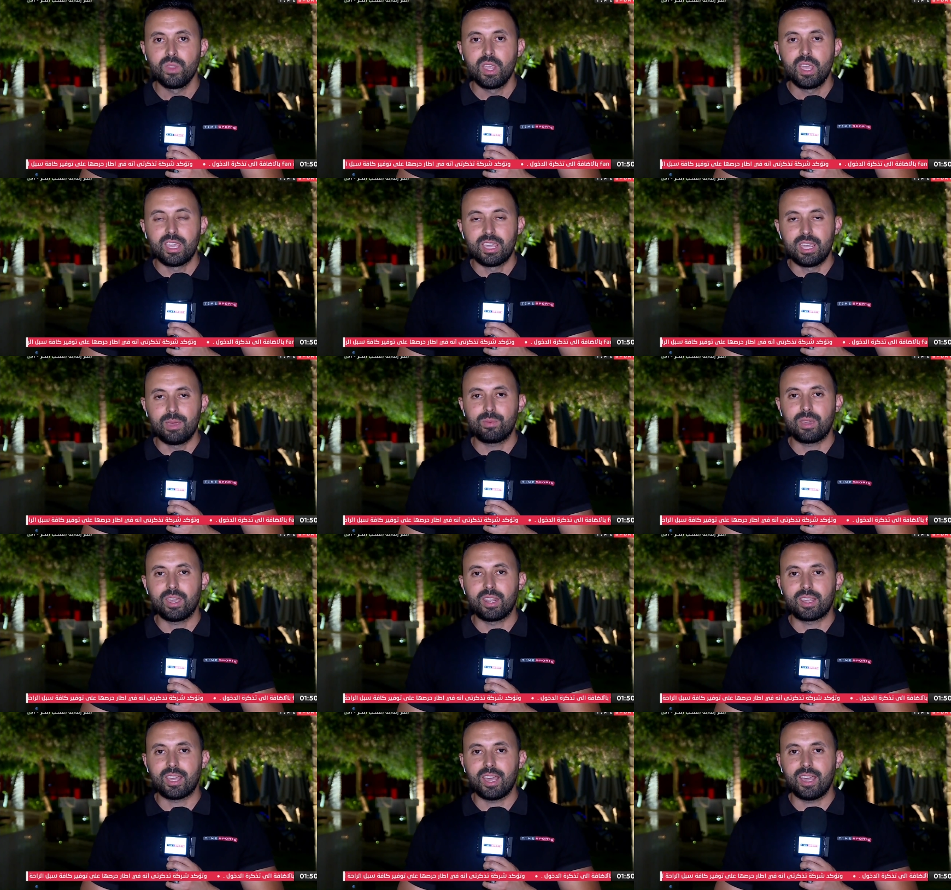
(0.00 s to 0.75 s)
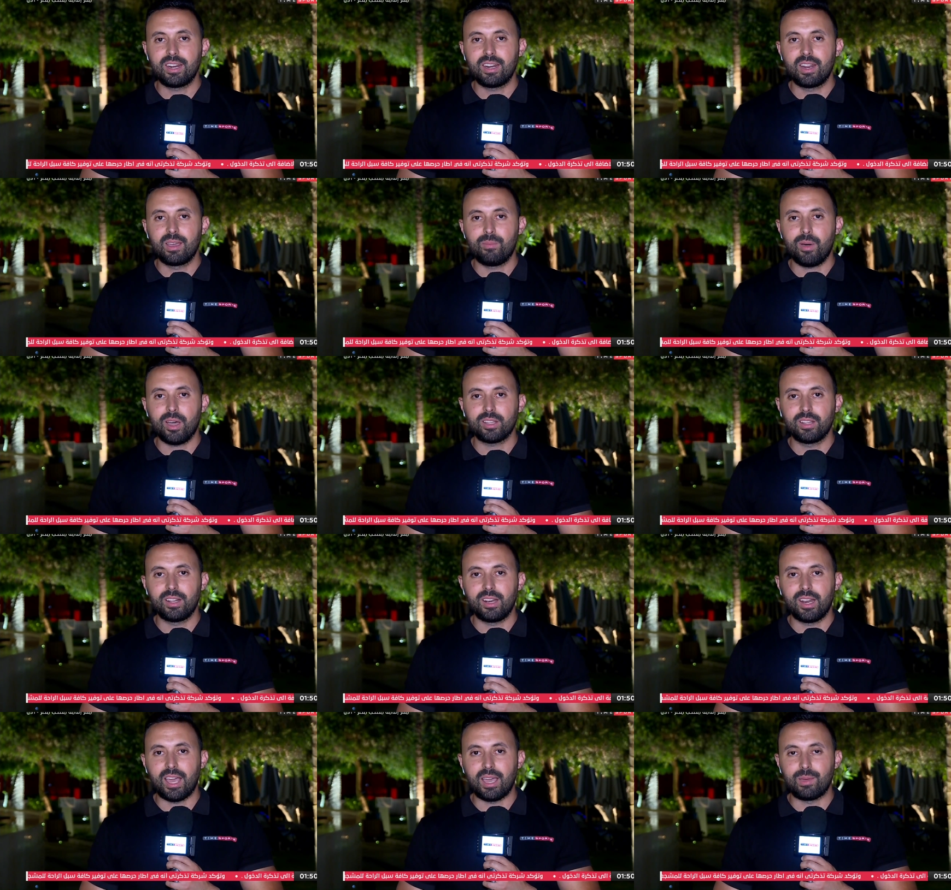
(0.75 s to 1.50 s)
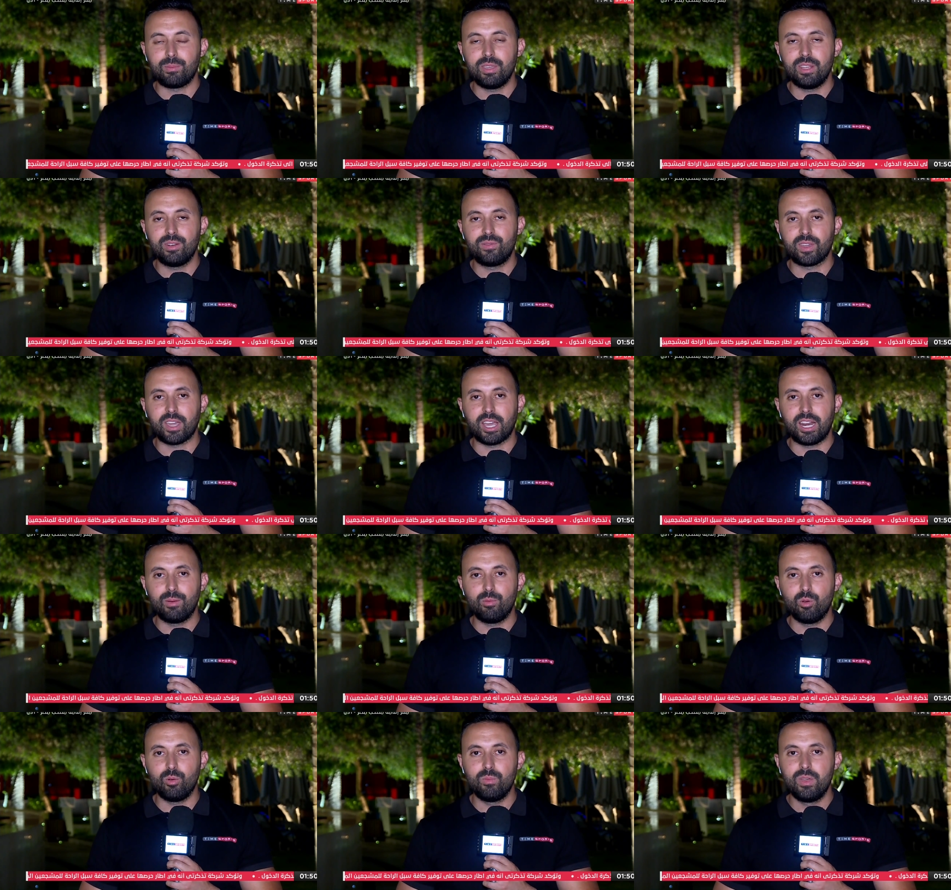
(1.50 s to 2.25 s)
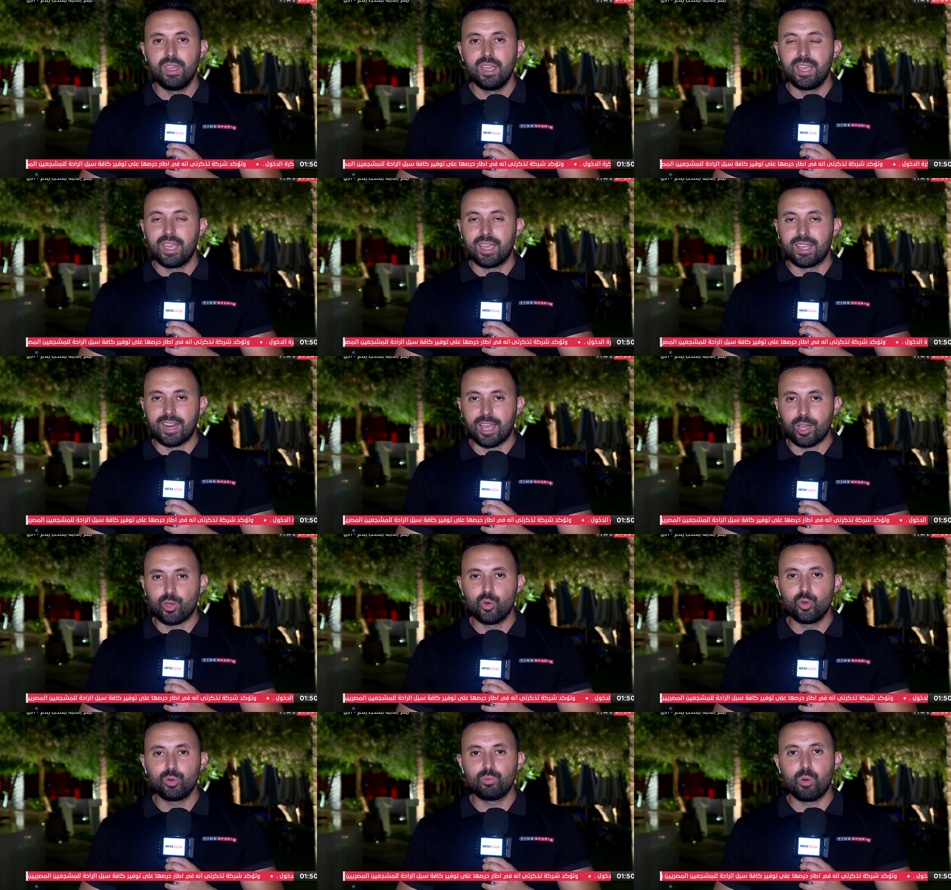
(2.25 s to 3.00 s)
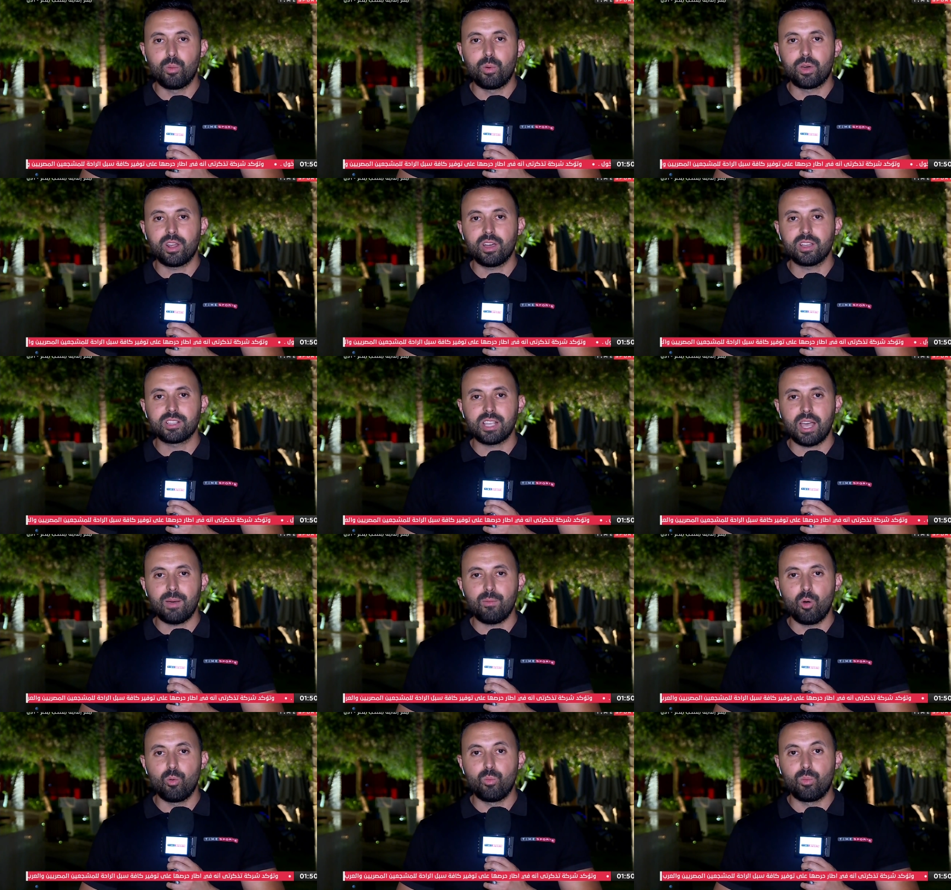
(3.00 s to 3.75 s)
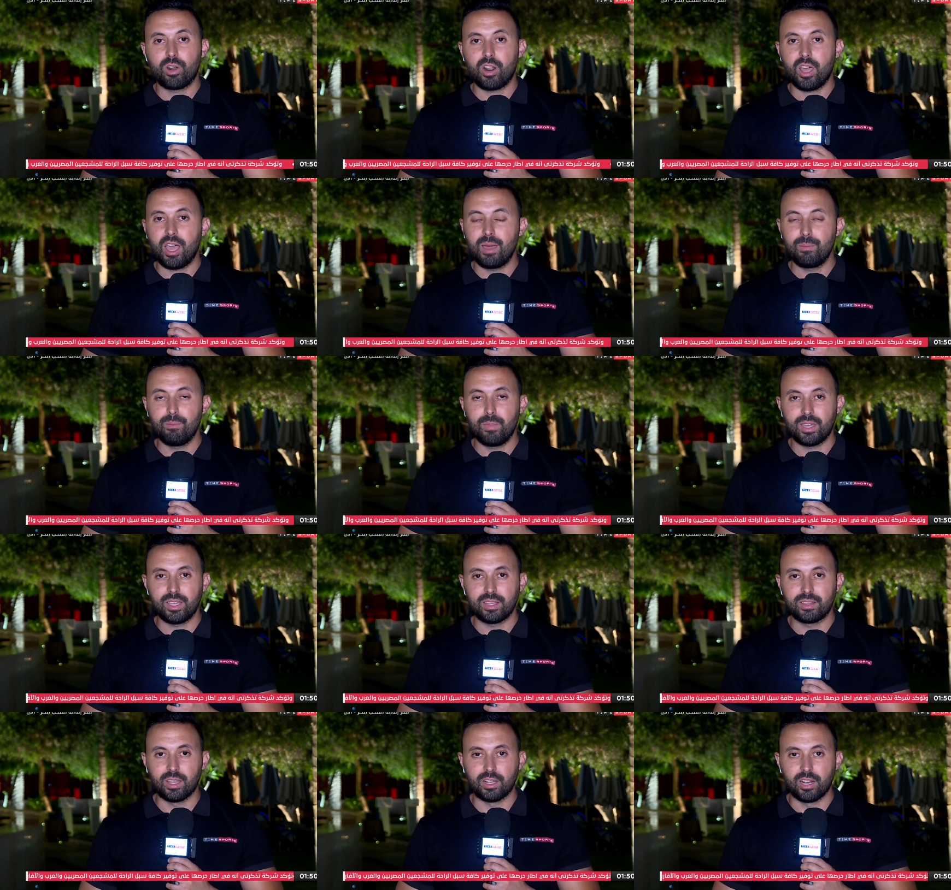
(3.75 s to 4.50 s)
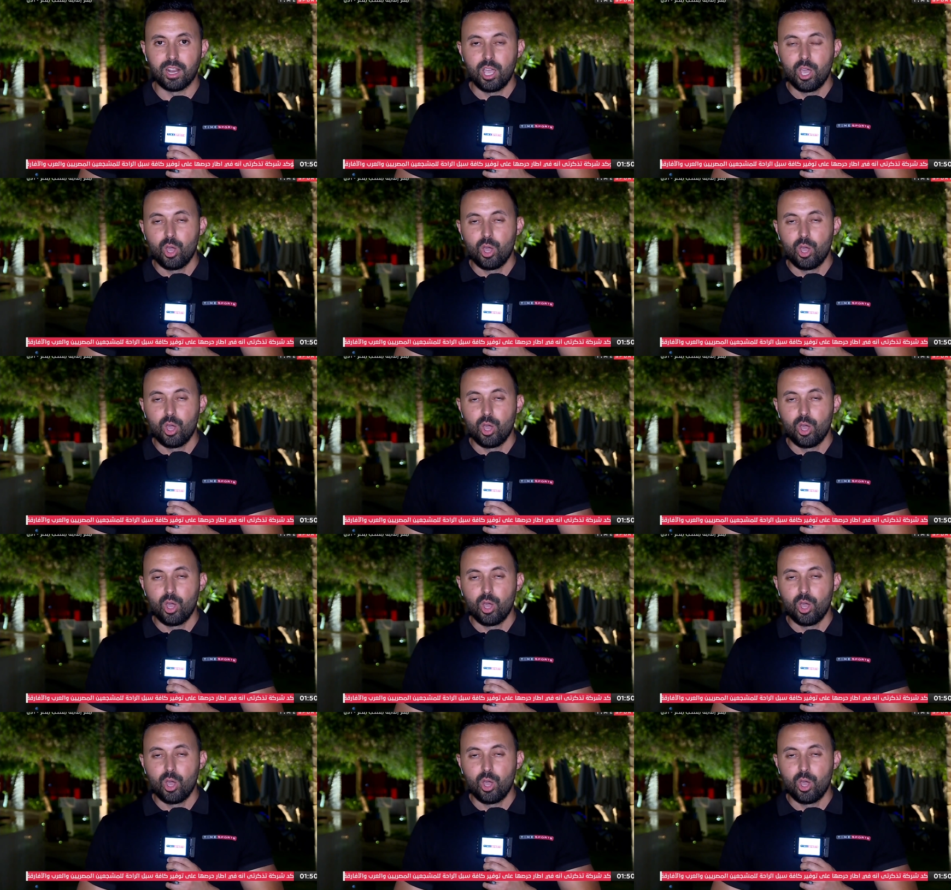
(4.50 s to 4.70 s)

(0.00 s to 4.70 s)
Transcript: يمكن كان بعض اللاعبين في كلامهم ان هيكون مباراه صعبه ومباراه هامه جدا